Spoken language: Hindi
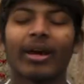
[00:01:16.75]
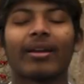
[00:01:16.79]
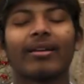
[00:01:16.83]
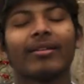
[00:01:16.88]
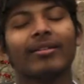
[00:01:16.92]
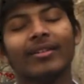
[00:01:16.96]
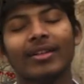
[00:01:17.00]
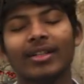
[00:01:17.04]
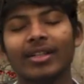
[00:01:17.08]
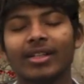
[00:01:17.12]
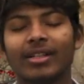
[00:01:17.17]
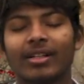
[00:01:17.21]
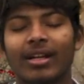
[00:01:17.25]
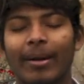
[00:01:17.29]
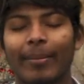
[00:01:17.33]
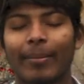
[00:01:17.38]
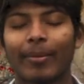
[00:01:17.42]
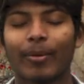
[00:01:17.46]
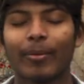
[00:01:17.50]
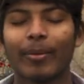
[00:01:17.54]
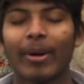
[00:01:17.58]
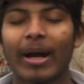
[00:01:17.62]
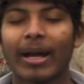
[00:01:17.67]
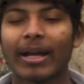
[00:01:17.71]
यार
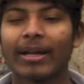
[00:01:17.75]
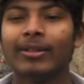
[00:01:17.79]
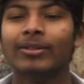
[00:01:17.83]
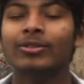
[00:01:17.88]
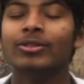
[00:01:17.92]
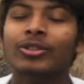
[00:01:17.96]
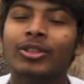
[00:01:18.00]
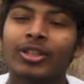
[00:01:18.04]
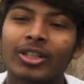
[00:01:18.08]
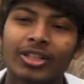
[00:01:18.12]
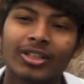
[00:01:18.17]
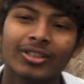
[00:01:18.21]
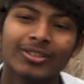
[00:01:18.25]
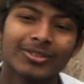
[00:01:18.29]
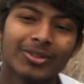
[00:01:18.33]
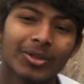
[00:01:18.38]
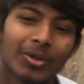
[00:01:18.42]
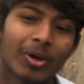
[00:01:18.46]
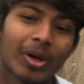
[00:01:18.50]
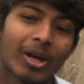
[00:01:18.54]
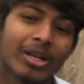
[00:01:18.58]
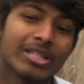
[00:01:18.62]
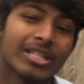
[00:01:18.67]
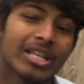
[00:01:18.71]
कपड़ों में आ गया हूँ
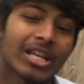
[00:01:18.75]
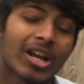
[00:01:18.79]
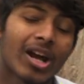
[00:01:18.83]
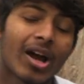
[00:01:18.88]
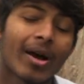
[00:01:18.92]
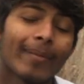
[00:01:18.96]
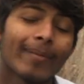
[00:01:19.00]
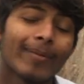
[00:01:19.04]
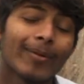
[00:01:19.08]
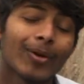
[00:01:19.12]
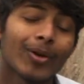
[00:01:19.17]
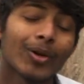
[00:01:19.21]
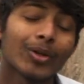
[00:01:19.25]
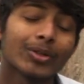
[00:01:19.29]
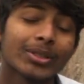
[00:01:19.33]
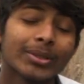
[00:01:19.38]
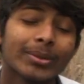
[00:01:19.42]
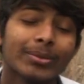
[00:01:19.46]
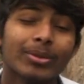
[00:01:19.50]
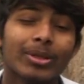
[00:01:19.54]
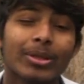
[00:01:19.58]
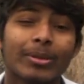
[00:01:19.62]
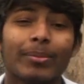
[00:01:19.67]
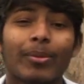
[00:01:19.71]
तो गई यार आप लोगों से
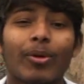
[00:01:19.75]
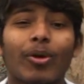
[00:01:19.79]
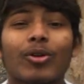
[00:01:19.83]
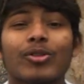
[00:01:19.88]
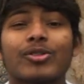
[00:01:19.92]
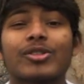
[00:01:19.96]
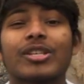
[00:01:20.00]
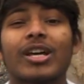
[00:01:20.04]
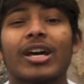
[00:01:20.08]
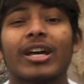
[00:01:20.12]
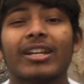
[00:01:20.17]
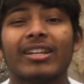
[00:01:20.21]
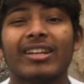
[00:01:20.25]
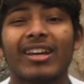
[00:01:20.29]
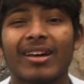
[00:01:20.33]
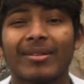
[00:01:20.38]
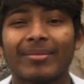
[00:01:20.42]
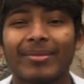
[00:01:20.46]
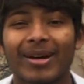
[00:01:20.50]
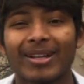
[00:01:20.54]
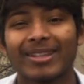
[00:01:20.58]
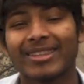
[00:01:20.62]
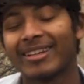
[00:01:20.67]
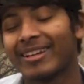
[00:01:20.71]
मुझे बहुत सारी यार
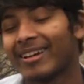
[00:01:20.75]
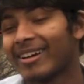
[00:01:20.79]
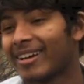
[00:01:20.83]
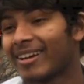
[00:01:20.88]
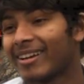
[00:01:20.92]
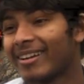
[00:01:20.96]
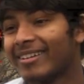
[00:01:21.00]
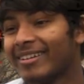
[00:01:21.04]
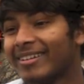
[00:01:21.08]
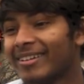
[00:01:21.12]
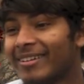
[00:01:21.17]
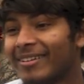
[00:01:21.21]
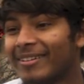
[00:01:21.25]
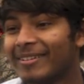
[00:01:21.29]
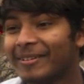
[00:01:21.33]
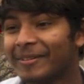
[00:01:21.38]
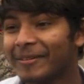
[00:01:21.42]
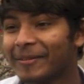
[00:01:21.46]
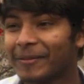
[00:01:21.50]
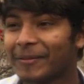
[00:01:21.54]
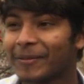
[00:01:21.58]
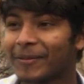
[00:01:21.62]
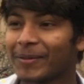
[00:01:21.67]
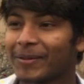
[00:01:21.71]
बातें करनी है
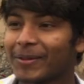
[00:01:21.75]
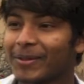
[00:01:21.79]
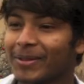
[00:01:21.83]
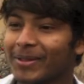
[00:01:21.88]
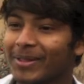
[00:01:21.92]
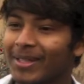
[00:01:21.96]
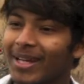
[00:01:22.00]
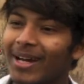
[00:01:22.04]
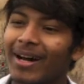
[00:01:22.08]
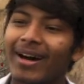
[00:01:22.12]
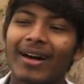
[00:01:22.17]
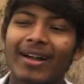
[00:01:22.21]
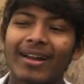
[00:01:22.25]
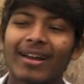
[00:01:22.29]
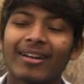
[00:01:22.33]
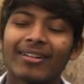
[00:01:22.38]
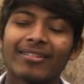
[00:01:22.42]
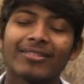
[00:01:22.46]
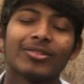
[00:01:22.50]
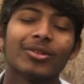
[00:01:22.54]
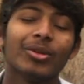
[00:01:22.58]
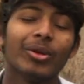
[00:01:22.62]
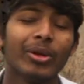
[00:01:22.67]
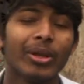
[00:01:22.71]
तो यार
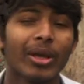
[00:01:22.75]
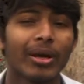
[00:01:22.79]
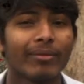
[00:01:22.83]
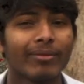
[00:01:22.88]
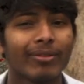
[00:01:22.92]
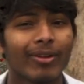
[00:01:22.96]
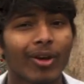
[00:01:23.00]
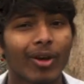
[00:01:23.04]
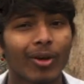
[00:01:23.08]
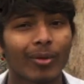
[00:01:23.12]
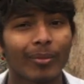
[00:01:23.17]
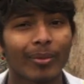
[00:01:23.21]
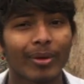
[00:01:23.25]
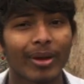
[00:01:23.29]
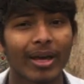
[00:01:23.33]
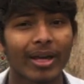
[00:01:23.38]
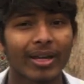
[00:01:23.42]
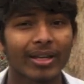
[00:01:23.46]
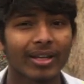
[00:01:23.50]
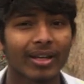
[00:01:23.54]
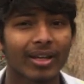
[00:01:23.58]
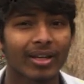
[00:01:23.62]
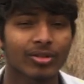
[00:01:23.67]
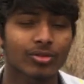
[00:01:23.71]
दुनिया ब्लॉग बना
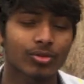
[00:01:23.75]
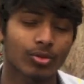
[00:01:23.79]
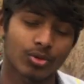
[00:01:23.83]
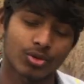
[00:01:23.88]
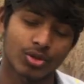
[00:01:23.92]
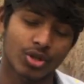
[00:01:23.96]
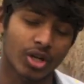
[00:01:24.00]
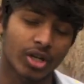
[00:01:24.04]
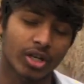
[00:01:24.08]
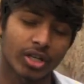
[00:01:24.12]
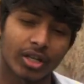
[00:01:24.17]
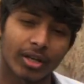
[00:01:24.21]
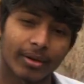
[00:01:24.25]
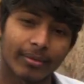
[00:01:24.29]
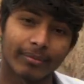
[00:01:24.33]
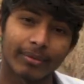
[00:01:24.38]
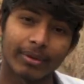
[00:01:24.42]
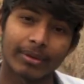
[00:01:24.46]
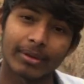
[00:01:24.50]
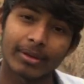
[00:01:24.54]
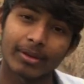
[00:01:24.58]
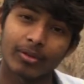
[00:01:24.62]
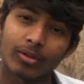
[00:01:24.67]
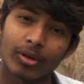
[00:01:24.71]
रही यार सोचा कि
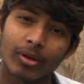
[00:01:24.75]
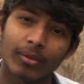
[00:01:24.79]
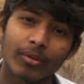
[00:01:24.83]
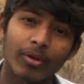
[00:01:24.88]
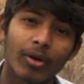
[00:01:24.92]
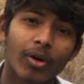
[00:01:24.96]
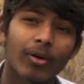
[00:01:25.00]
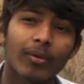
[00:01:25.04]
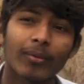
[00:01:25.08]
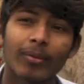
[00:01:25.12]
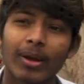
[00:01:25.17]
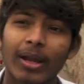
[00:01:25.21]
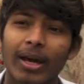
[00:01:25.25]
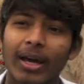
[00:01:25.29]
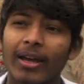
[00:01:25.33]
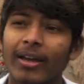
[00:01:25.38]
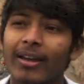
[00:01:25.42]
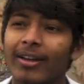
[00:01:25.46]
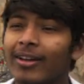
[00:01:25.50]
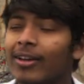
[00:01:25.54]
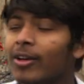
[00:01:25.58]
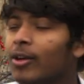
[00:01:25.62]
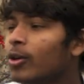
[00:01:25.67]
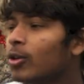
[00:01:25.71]
हमने क्यों ना ब्लॉग बनाए
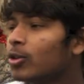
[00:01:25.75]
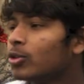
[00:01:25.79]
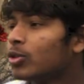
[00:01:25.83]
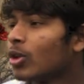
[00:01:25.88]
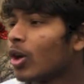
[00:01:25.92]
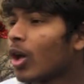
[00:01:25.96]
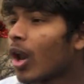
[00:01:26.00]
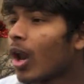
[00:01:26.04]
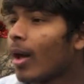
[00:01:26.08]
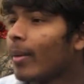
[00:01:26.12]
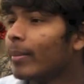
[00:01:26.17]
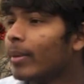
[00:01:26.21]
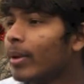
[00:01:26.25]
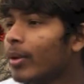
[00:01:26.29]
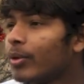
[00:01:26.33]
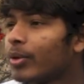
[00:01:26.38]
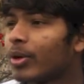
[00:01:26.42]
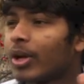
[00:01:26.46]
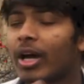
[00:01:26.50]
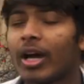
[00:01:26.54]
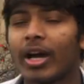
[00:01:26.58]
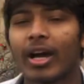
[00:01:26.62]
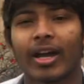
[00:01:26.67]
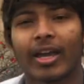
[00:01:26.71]
तो यार हमने
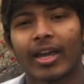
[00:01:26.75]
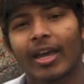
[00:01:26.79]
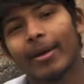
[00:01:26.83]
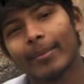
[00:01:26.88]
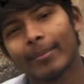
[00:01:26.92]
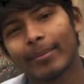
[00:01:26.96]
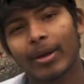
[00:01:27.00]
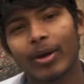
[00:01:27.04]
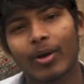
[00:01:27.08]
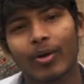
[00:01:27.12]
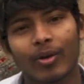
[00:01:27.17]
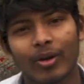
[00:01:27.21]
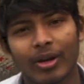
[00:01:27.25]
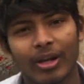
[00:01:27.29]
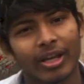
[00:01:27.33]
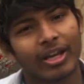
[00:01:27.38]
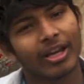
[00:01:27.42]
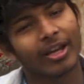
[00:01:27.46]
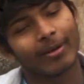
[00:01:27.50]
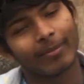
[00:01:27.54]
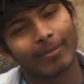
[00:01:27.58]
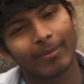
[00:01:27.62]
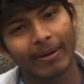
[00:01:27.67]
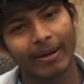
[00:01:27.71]
उठाया कैमरा और
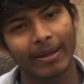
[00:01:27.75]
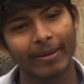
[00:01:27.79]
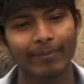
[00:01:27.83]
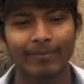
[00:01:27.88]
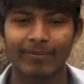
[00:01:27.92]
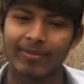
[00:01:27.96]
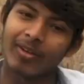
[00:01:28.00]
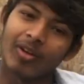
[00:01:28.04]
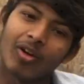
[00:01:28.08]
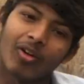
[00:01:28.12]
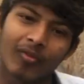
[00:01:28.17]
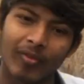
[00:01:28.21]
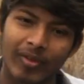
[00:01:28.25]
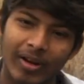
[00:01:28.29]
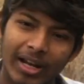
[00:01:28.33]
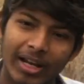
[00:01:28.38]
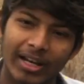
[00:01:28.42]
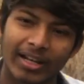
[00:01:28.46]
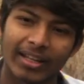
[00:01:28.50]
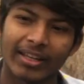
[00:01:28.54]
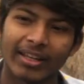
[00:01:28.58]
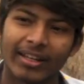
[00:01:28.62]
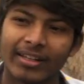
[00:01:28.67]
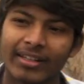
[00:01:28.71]
निकल पड़े ब्लॉग
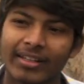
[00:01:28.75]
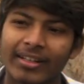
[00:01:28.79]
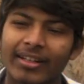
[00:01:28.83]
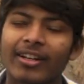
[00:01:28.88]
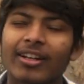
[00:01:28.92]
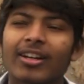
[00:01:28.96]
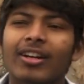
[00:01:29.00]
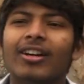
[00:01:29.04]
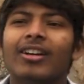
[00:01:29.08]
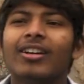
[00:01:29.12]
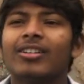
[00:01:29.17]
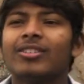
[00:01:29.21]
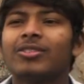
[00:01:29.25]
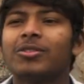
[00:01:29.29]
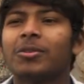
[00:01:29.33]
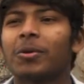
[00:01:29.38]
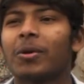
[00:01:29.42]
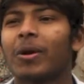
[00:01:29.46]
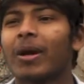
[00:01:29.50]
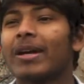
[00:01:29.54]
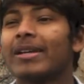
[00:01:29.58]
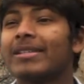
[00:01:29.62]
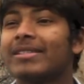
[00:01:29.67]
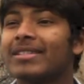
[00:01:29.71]
बनाने के लिए तो
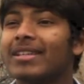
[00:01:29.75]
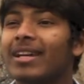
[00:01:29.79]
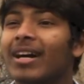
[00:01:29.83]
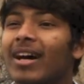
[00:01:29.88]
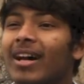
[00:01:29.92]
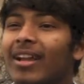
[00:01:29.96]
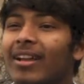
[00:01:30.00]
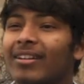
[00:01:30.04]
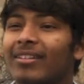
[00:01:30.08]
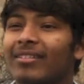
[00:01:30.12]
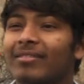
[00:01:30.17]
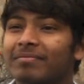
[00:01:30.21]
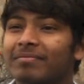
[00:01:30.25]
गाइज यार